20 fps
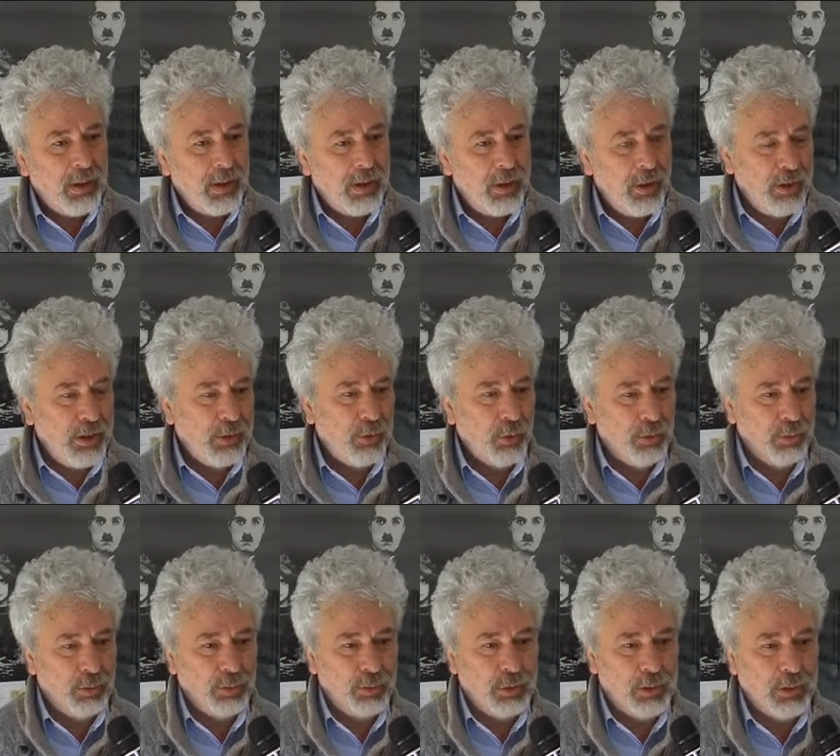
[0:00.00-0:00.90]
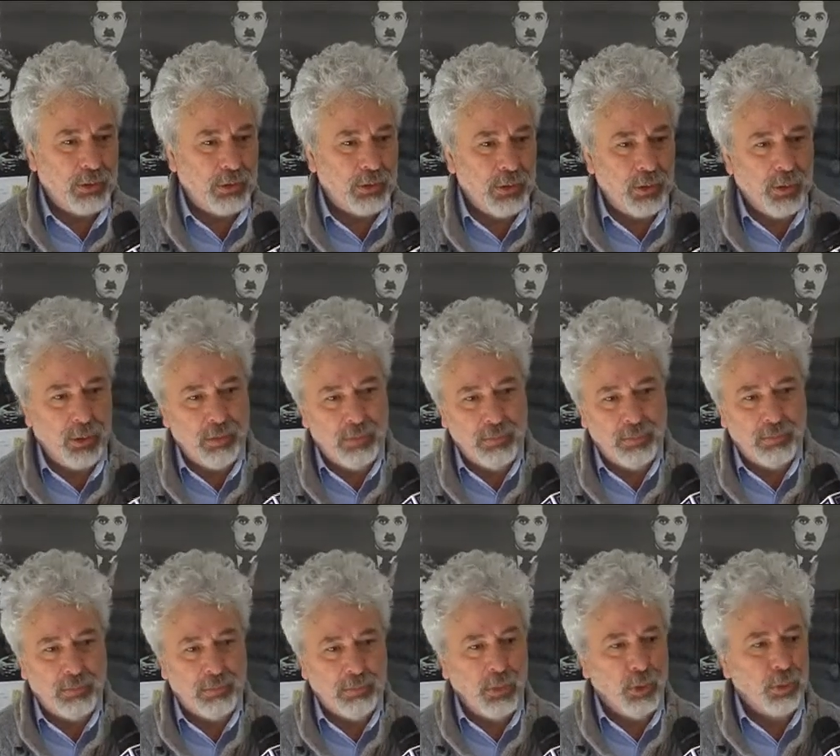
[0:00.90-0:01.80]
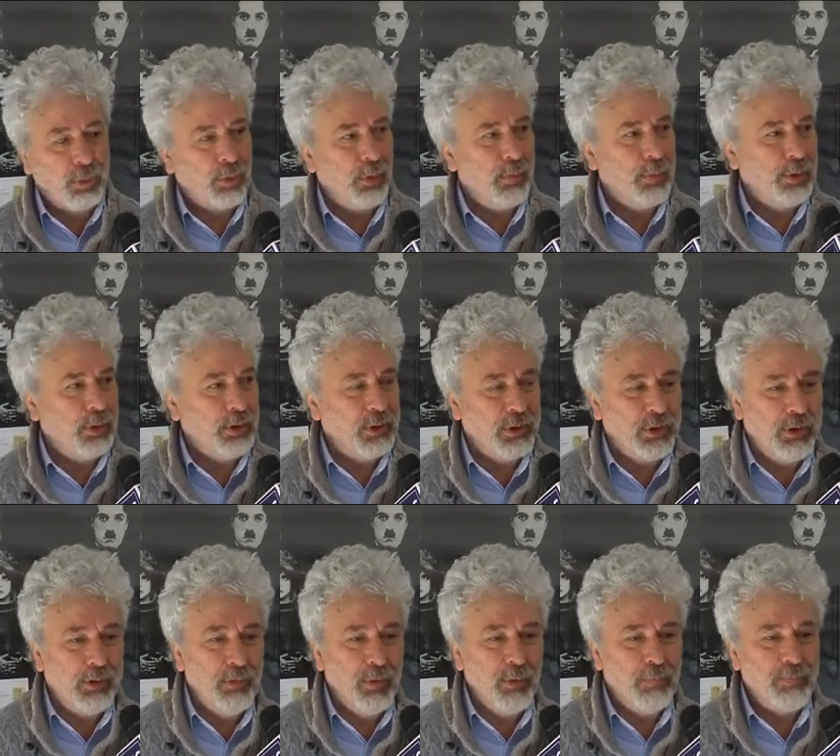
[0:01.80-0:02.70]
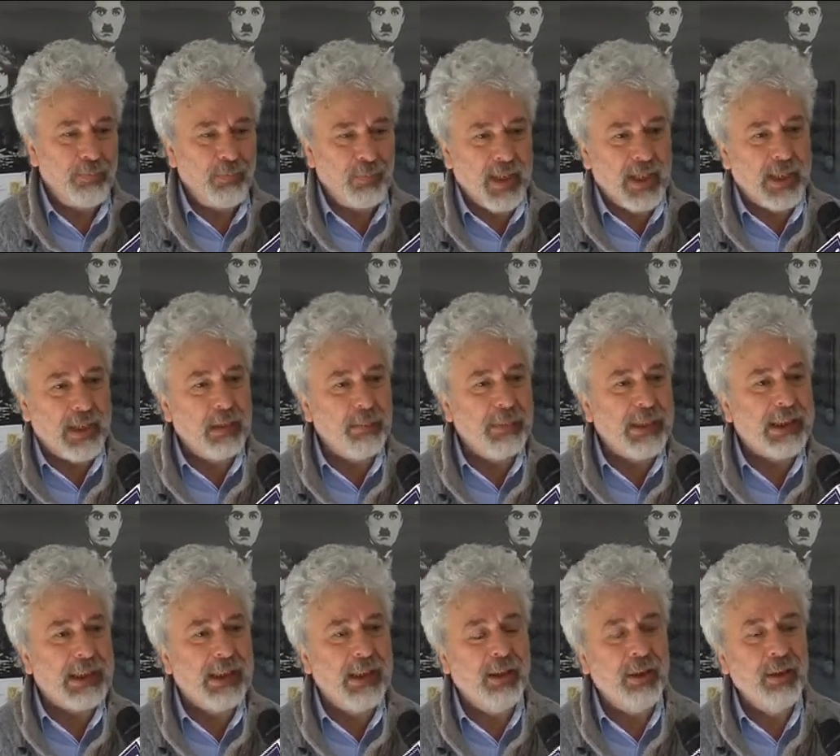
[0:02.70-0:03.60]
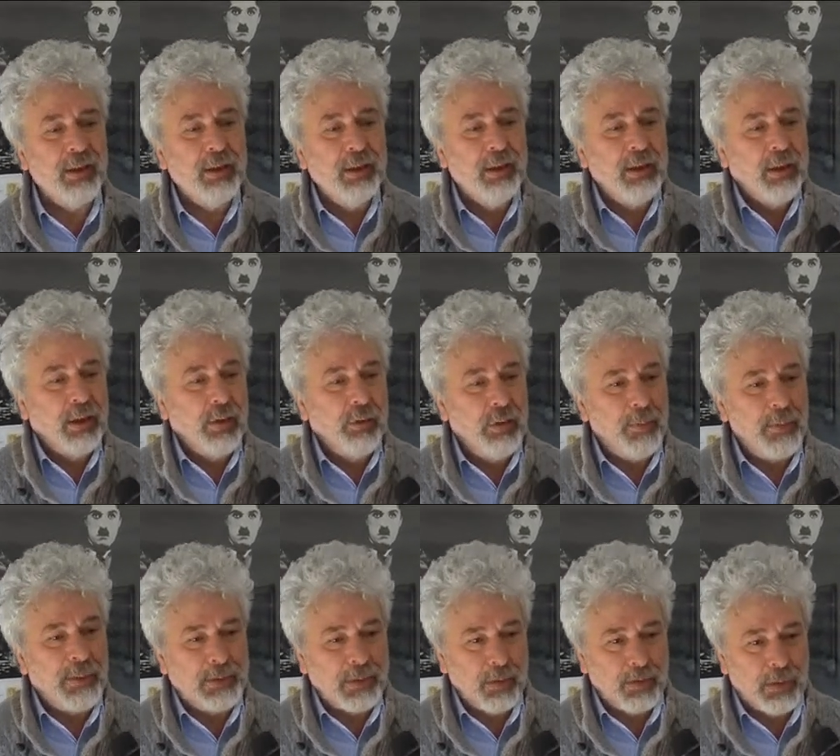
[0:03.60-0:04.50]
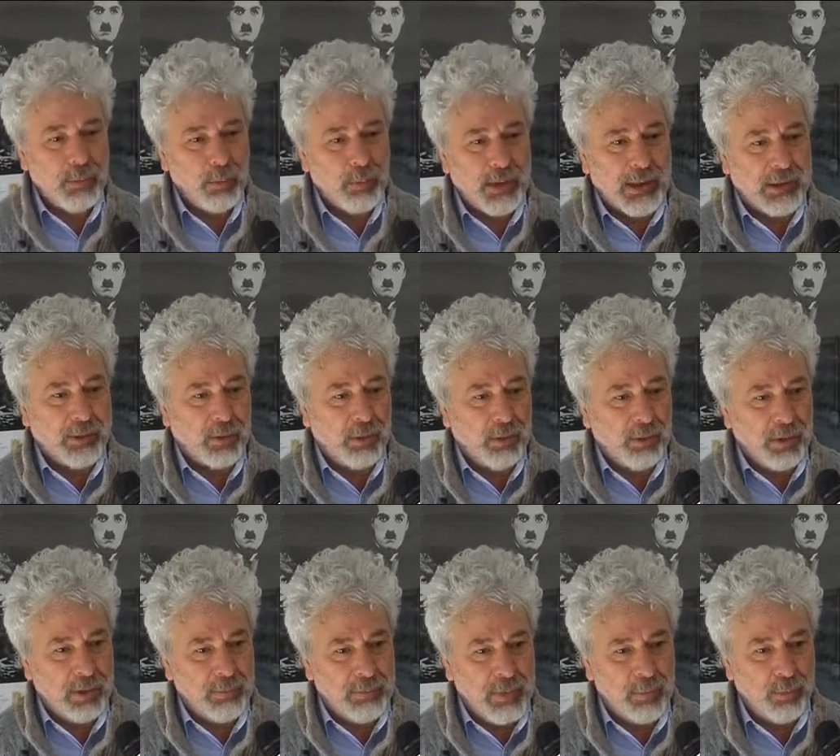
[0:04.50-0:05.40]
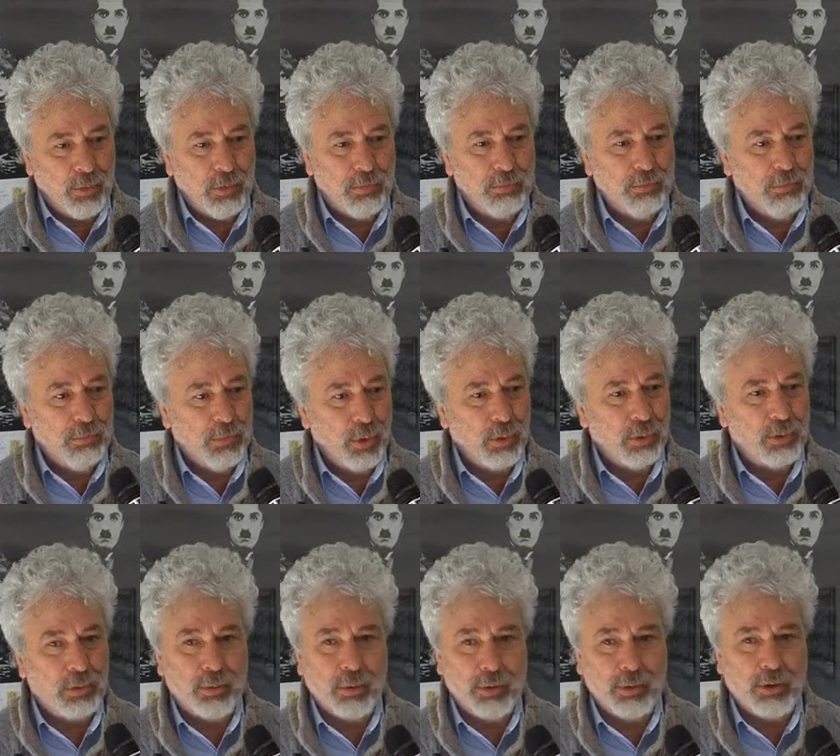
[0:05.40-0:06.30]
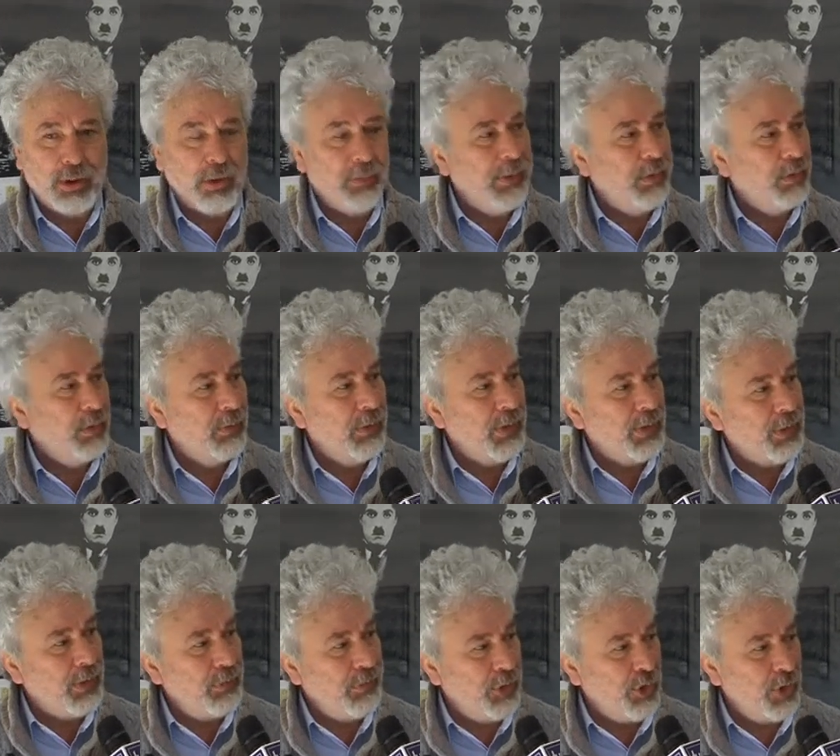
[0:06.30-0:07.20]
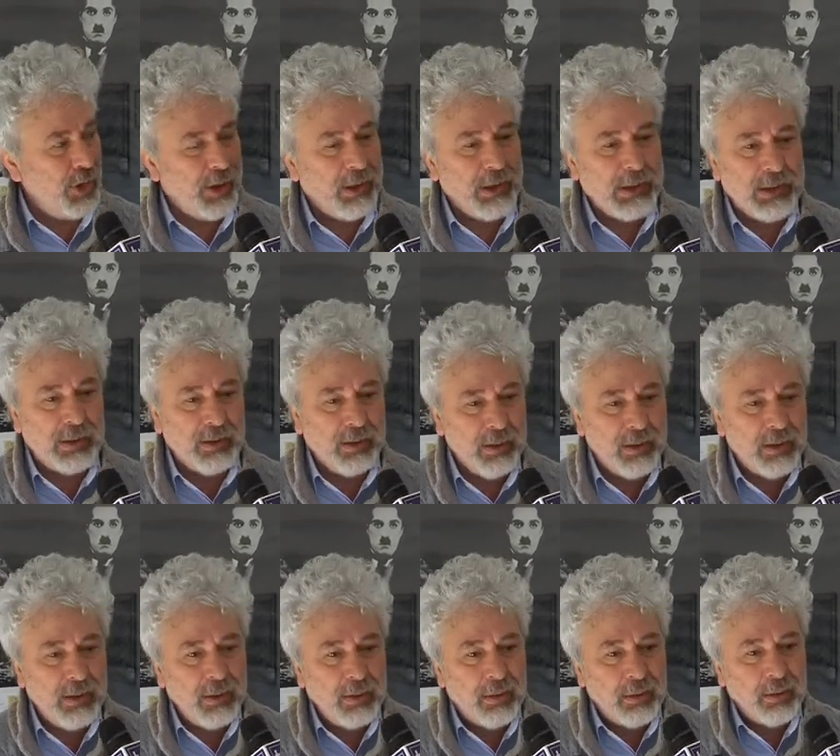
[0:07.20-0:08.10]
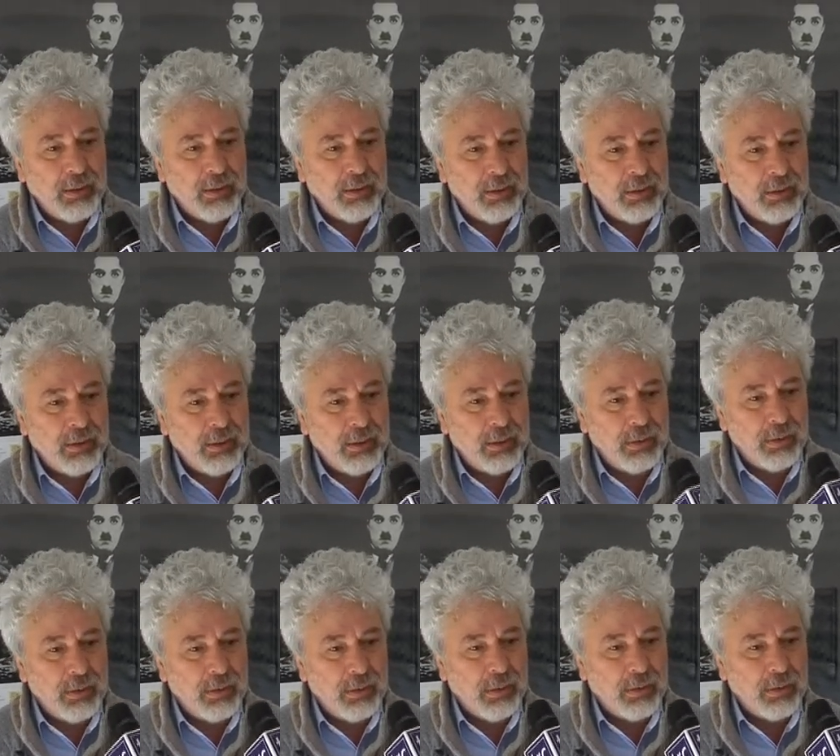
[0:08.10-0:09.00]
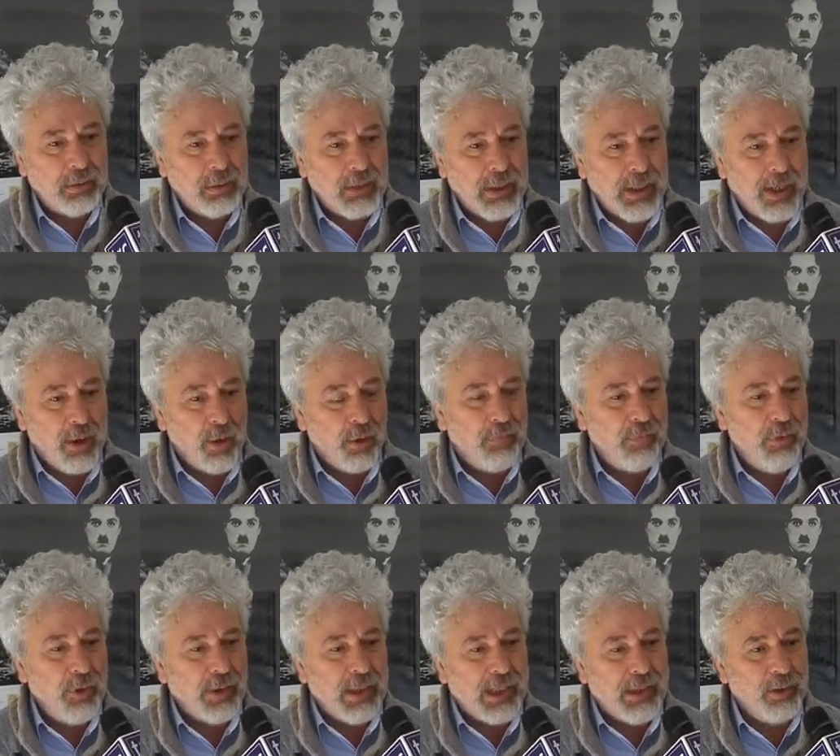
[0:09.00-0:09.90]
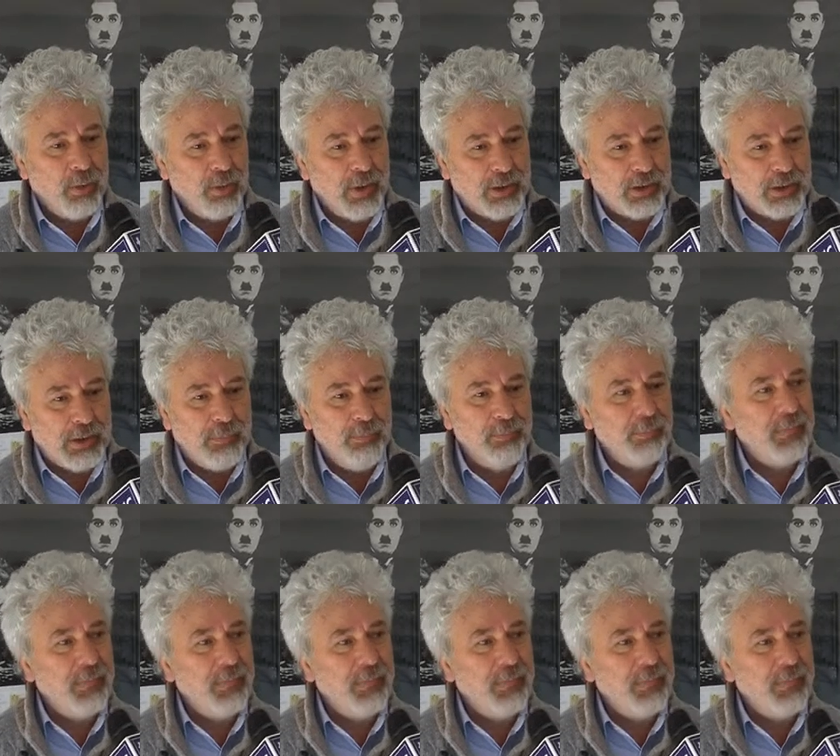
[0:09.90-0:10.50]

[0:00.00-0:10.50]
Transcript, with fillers: Io ne do un giudizio molto positivo, anche perché come Partito Democratico noi abbiamo molto seguito questa vicenda. Eh, è ovvio che in questa